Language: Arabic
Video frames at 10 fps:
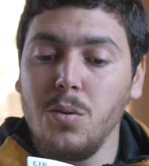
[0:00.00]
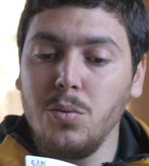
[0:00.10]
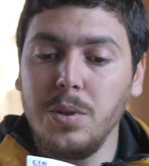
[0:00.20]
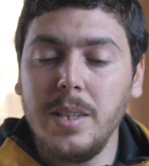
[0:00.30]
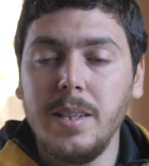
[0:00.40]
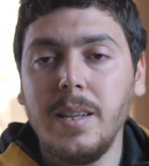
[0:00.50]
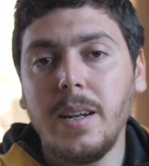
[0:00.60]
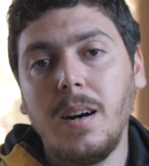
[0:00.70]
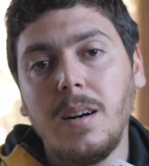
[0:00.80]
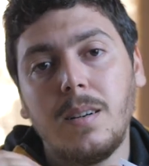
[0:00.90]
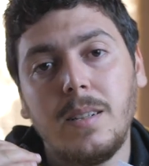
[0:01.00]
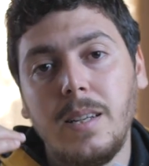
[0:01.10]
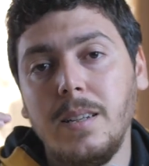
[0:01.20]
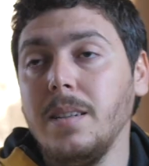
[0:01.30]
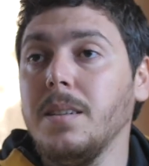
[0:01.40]
وسي ديرها
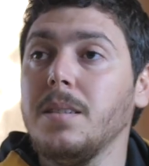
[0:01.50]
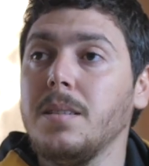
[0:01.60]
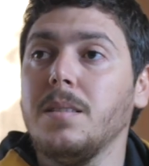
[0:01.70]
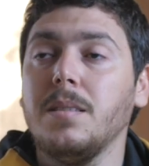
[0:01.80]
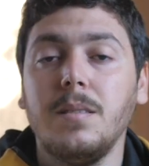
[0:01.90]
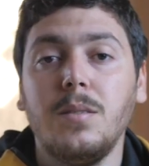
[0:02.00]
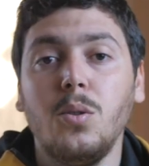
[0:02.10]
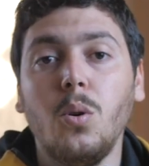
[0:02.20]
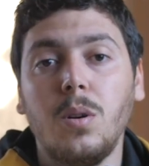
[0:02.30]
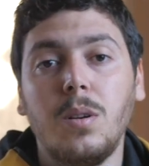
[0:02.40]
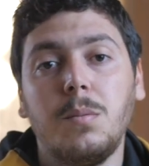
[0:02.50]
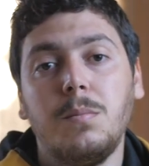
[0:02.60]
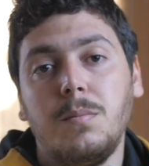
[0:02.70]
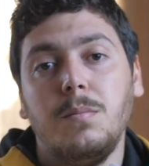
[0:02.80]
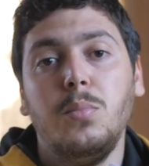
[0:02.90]
يعني جول
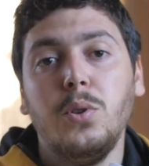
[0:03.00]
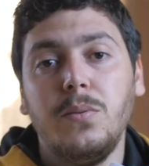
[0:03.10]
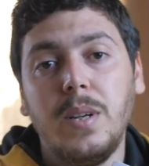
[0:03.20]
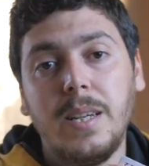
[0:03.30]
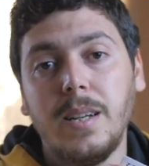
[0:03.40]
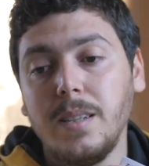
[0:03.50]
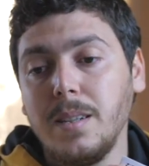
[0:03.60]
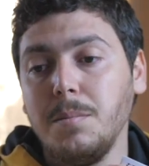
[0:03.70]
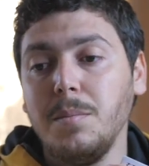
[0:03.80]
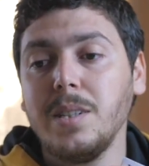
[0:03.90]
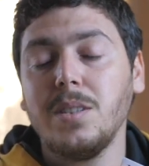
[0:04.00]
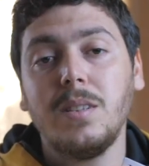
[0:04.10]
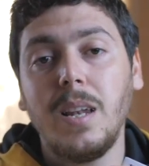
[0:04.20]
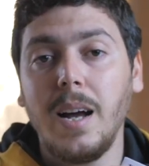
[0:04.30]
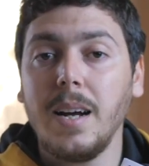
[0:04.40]
بيوت في حياتك باش
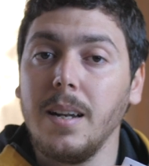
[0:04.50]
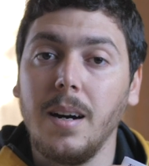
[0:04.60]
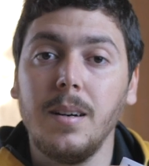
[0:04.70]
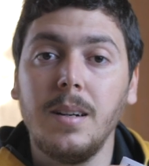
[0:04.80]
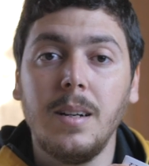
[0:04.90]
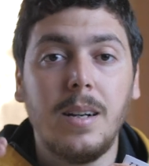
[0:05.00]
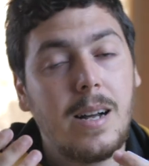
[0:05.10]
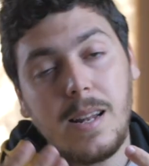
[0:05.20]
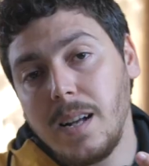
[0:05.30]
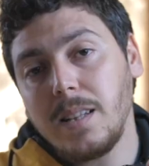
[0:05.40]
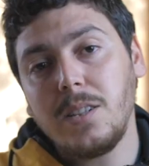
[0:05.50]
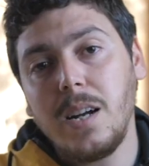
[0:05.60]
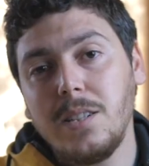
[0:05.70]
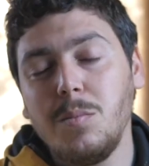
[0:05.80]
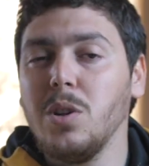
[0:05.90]
تلحق لها على خاطرش
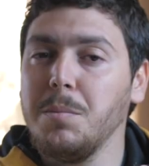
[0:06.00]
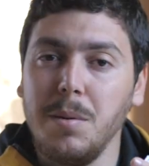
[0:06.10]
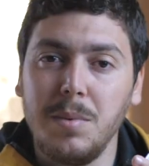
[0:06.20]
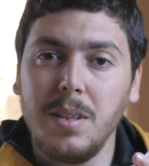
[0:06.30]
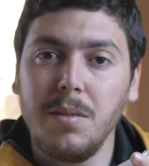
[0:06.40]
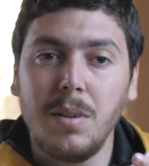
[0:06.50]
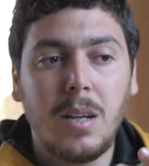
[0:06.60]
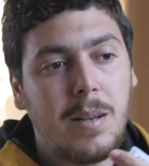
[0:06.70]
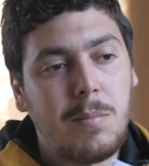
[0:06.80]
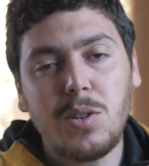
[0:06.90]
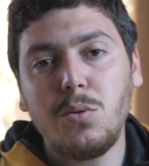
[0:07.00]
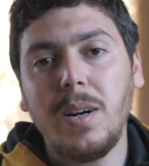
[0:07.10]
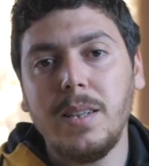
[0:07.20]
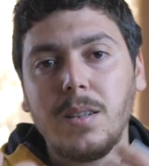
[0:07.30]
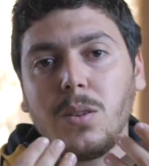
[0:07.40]
حاجه مهمه بزاف باش
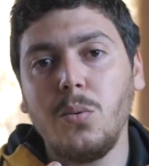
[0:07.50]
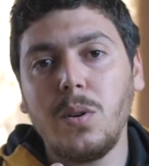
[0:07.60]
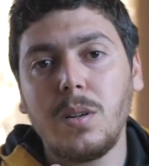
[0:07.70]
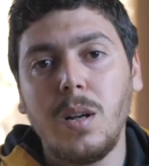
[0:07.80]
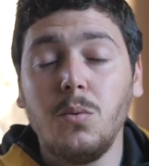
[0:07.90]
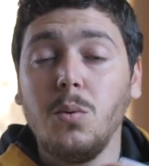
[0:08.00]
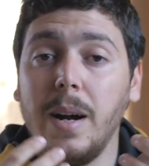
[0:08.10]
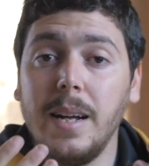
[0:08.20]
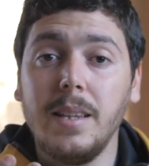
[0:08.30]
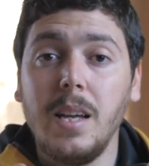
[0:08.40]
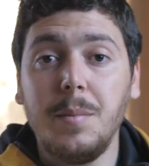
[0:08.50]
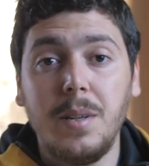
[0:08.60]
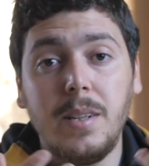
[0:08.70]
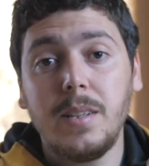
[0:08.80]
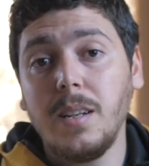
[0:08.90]
الواحد يتطور والواحد دائما
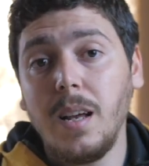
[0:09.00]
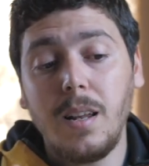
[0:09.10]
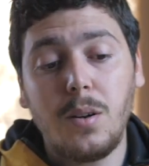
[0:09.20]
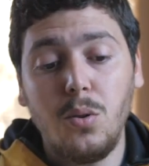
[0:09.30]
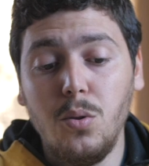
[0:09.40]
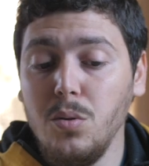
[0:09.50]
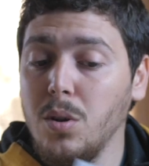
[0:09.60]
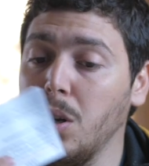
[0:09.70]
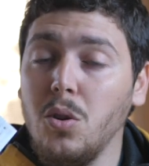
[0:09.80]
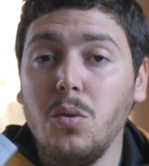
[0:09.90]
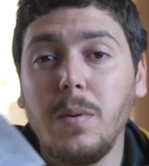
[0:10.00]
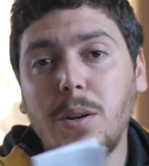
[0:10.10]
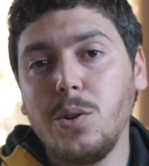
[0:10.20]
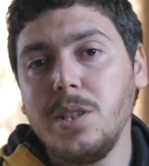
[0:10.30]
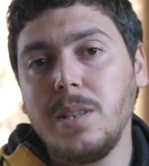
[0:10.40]
يتكل على روحه وما
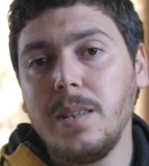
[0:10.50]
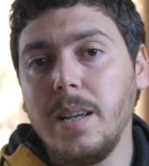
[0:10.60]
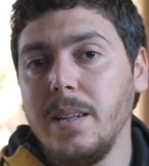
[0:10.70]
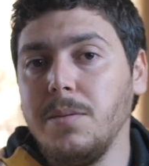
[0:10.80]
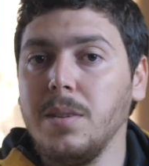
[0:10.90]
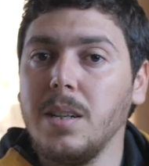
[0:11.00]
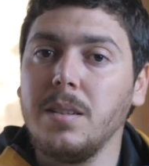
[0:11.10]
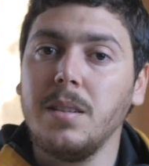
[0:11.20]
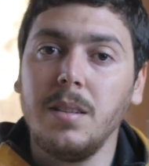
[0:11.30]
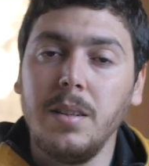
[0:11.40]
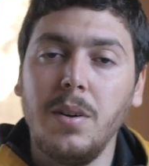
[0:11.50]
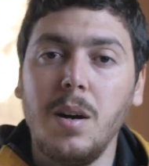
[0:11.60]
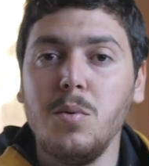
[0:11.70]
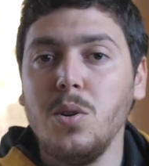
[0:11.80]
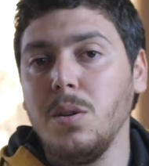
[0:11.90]
يقعدش يستنى يعني في الناس
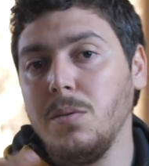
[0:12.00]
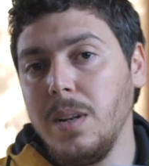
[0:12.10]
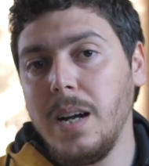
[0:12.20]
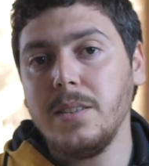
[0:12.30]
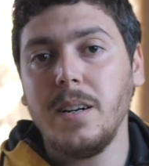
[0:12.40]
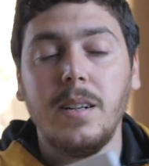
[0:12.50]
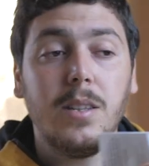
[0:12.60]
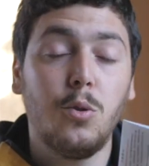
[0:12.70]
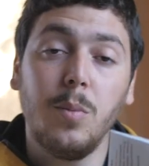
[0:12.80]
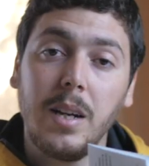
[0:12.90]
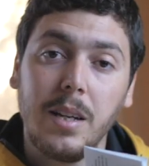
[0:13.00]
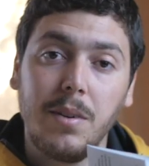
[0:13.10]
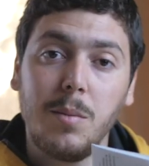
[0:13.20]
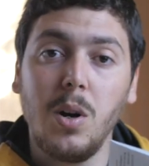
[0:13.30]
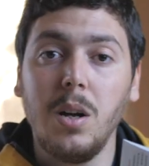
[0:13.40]
يفهموه في الحاجه هذيك وبالك
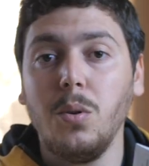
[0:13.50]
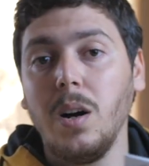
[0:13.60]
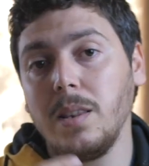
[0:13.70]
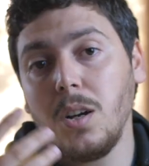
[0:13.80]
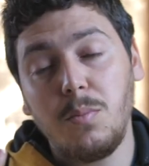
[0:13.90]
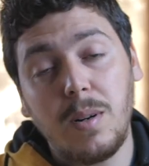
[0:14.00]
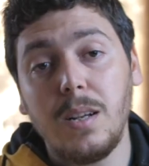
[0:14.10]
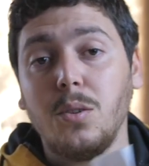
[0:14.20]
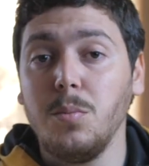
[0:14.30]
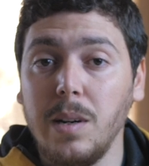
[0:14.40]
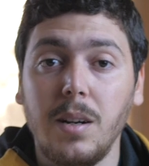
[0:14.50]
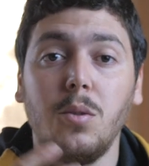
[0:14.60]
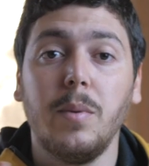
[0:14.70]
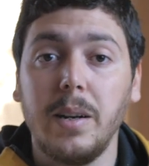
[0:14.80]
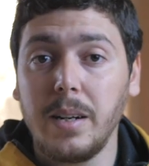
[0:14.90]
يفهموها له غلطه وبالك
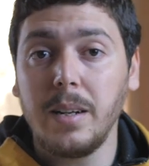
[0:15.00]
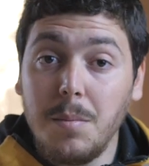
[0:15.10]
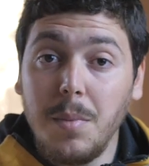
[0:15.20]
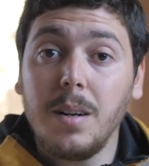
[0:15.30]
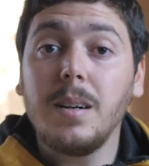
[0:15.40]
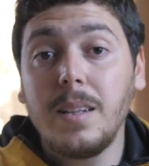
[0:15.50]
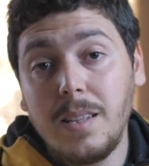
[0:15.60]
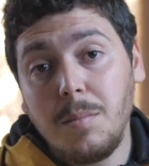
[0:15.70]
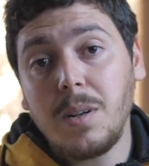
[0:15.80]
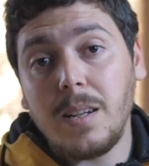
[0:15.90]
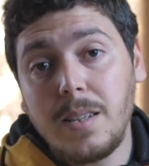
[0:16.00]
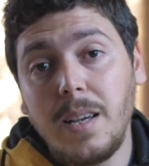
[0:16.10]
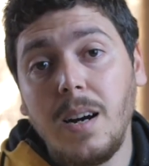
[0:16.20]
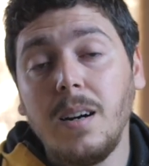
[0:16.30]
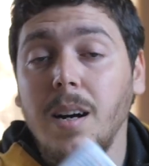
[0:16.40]
وبالك وبالك تما هذه برك
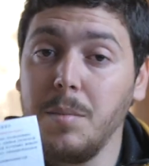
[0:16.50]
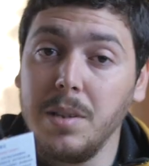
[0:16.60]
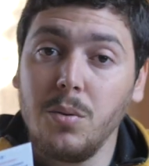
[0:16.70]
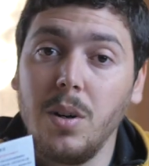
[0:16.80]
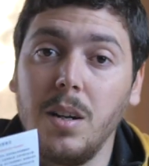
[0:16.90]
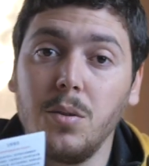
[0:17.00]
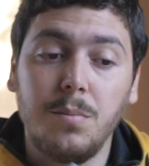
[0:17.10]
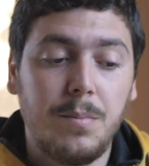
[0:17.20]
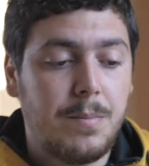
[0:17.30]
نصيحه حبيت نقولها لكم